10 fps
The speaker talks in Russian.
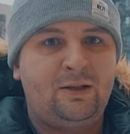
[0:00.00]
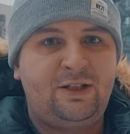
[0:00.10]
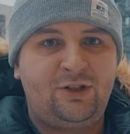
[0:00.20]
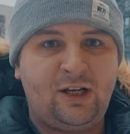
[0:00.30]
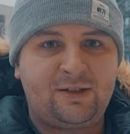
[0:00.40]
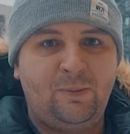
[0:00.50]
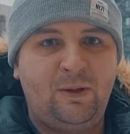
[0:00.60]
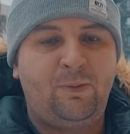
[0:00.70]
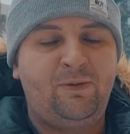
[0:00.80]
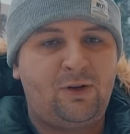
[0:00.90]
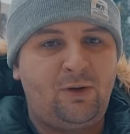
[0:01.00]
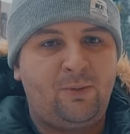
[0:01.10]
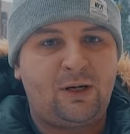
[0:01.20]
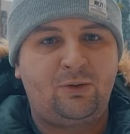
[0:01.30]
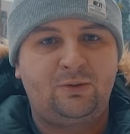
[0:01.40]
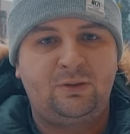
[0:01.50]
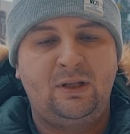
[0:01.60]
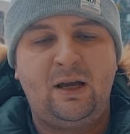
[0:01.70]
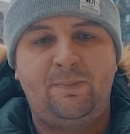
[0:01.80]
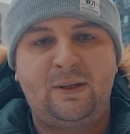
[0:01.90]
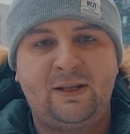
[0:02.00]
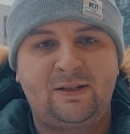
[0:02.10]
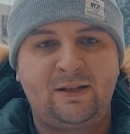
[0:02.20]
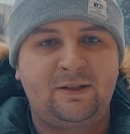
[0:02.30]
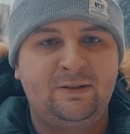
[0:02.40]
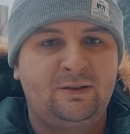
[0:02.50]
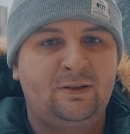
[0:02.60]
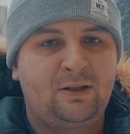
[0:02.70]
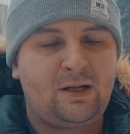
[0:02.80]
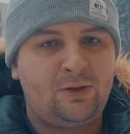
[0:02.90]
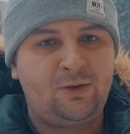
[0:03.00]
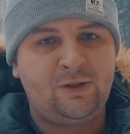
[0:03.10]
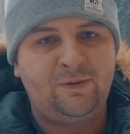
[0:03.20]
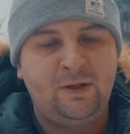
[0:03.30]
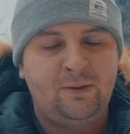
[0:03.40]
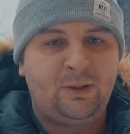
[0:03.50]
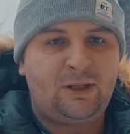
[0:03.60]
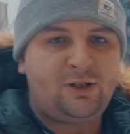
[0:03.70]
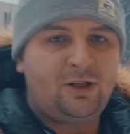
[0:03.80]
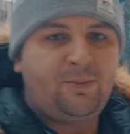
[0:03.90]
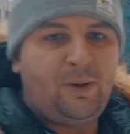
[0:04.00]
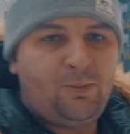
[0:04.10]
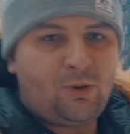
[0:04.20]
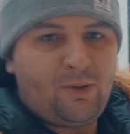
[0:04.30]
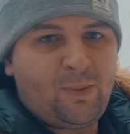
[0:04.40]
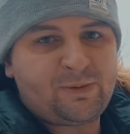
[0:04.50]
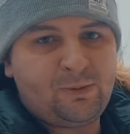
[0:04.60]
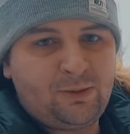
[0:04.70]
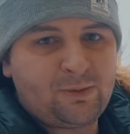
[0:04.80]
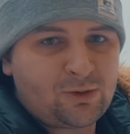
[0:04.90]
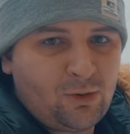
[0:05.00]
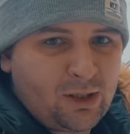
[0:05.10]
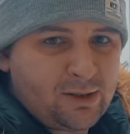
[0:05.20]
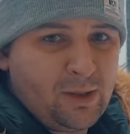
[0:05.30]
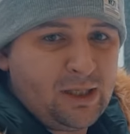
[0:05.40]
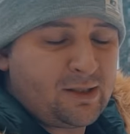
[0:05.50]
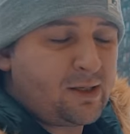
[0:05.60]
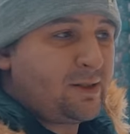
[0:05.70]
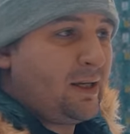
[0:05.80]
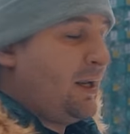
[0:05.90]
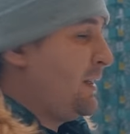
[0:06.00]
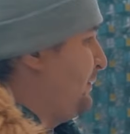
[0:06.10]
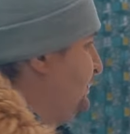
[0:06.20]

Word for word: сейчас мы повернем марку на 15 градусов по отношению к прибору и посмотрим, насколько изменится расстояние.